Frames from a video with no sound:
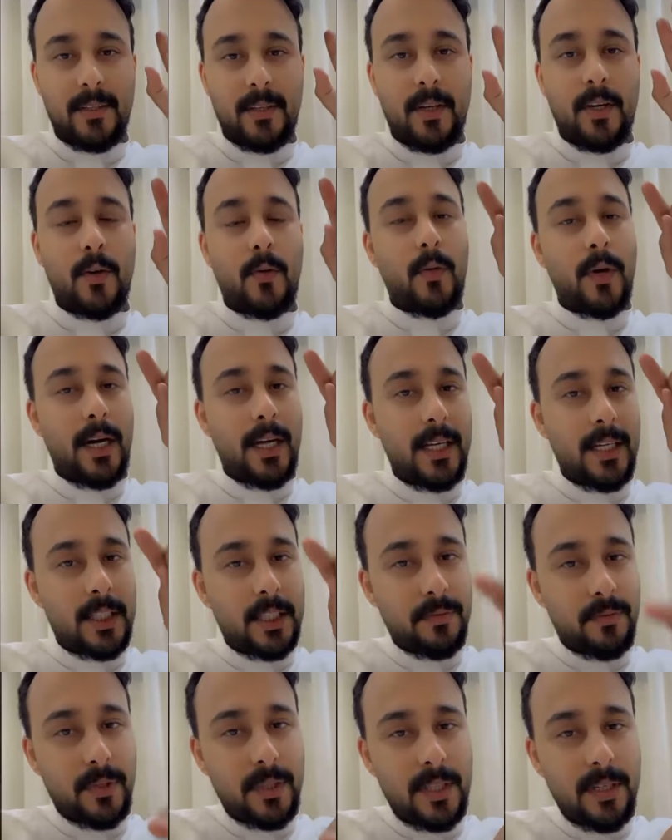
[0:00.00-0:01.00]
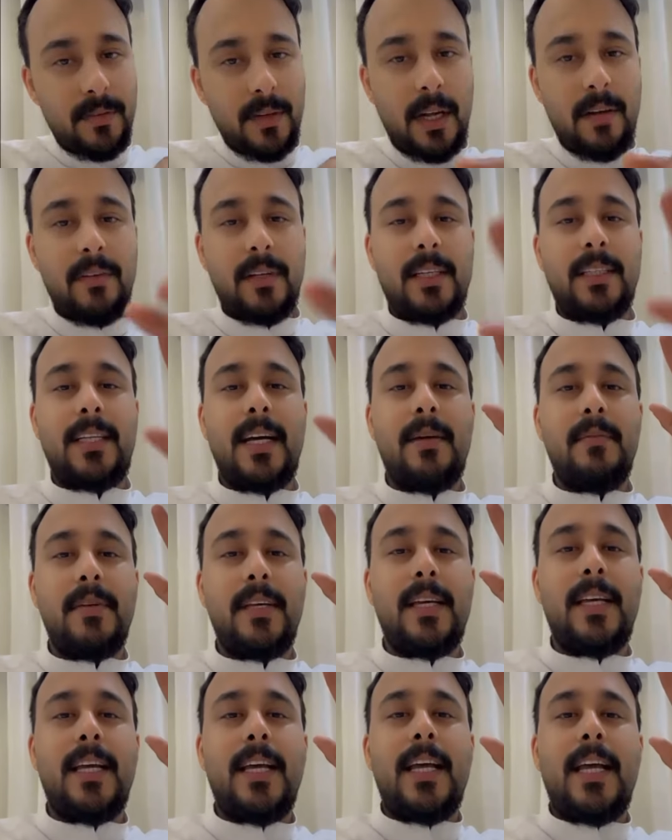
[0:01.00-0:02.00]
هو حيكشف وجهه في الحفل الختامي
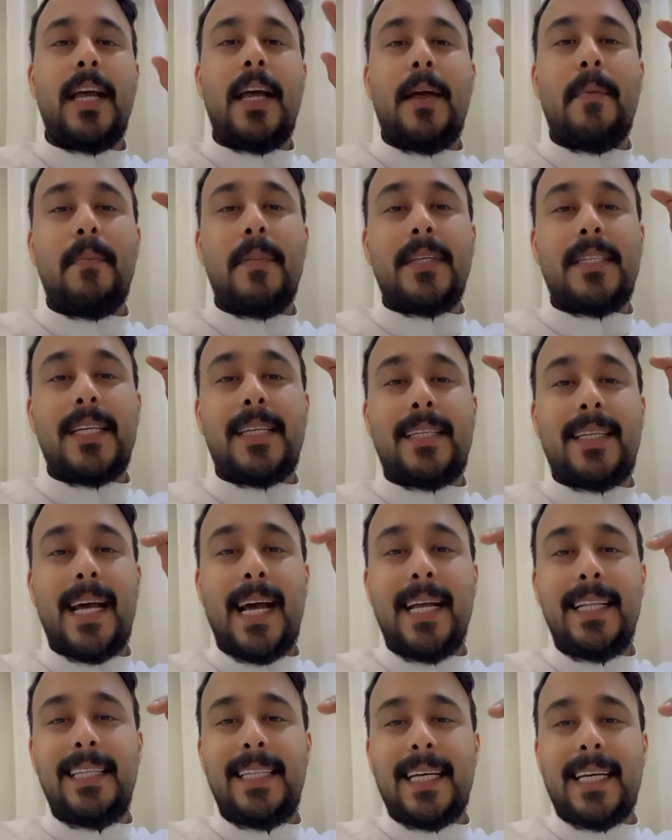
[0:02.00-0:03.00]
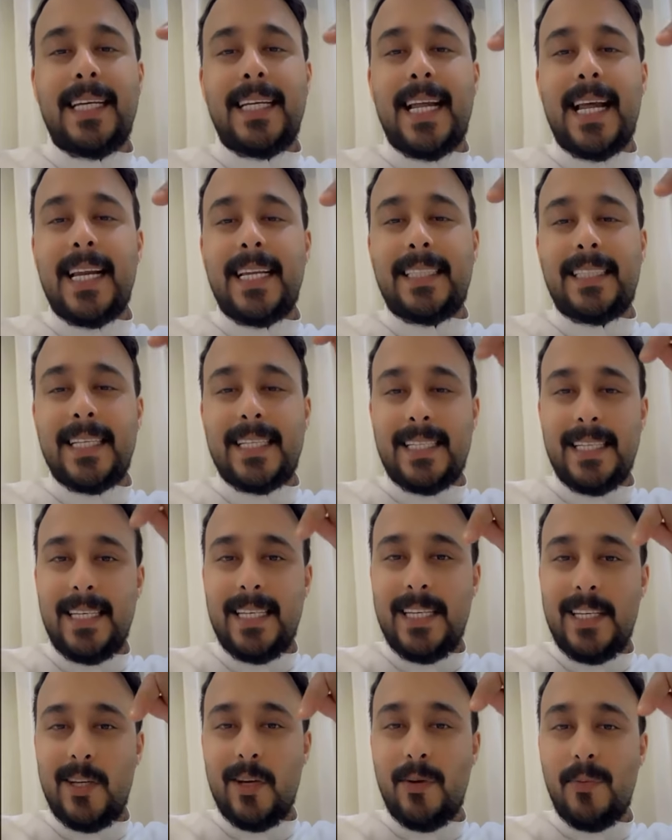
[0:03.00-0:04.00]
بس التحدي خلال ال 90
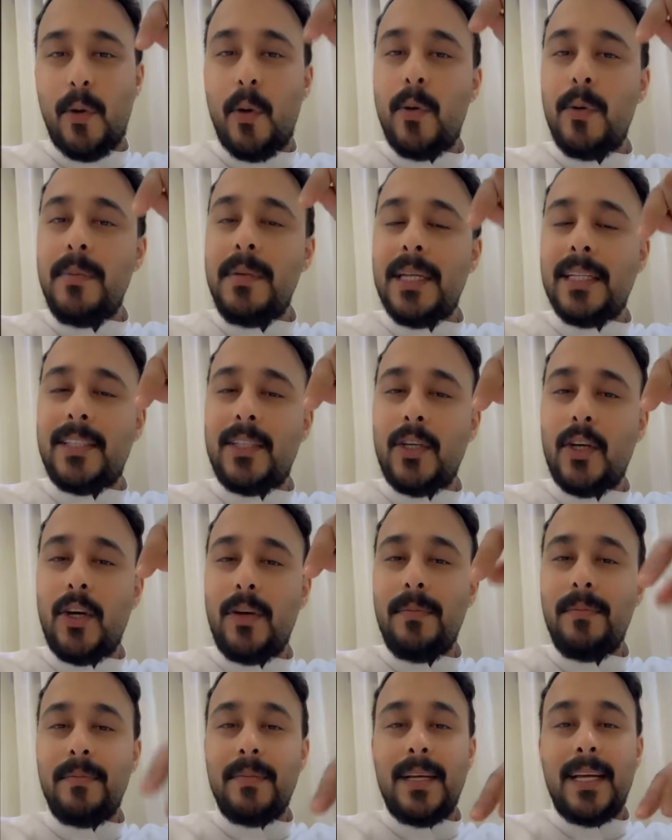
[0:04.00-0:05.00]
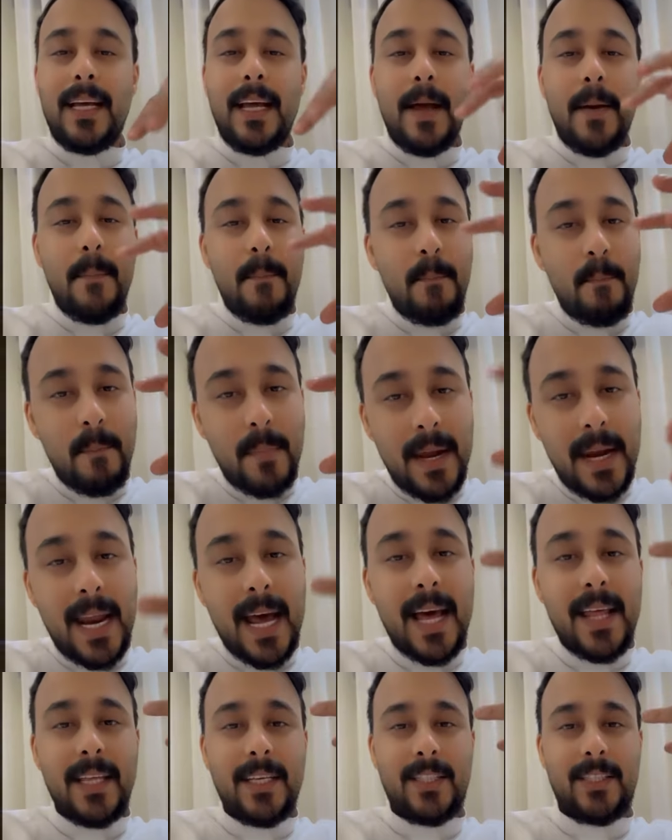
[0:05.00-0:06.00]
يوم او ال 100 يوم من
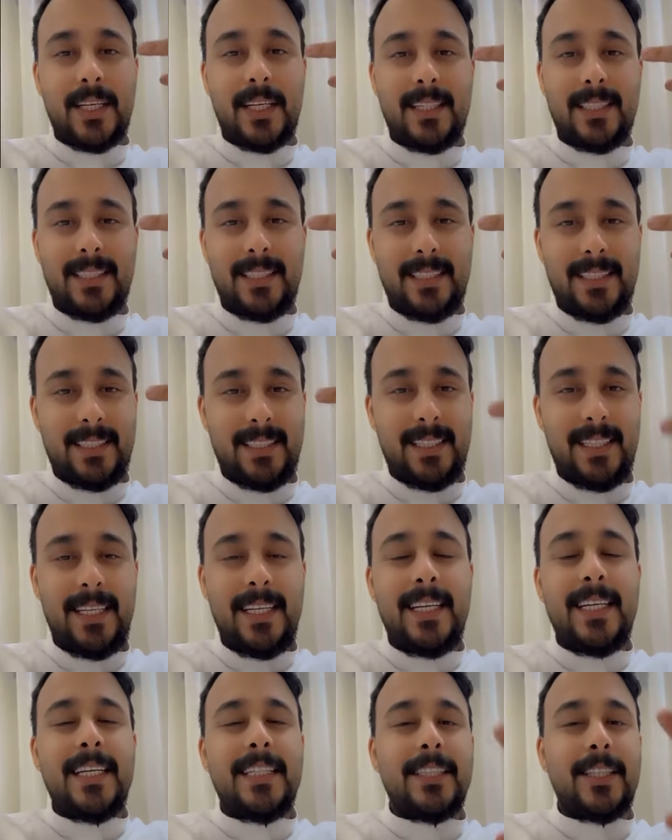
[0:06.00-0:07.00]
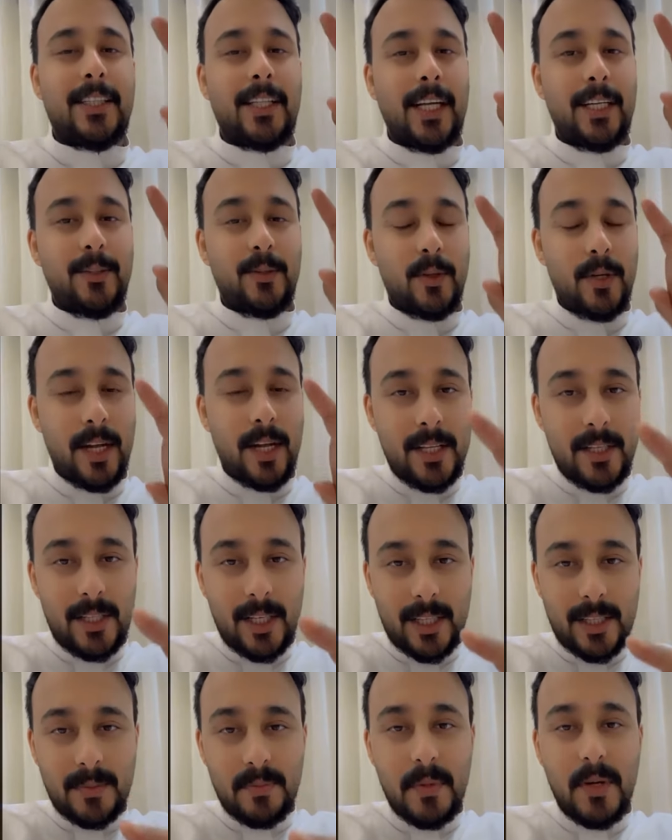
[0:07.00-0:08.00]
هذا الشخص تتحدون هذا
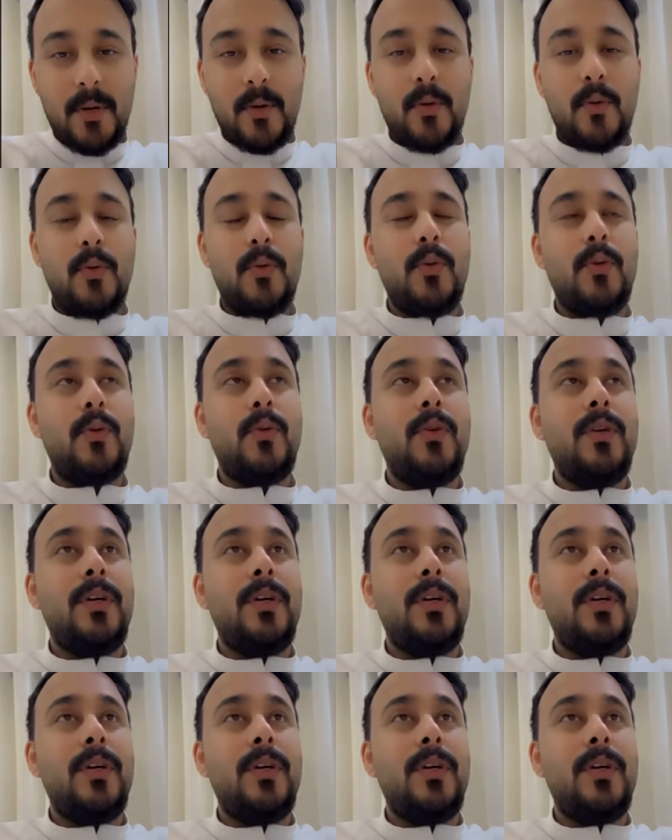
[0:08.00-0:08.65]
الشخص من هو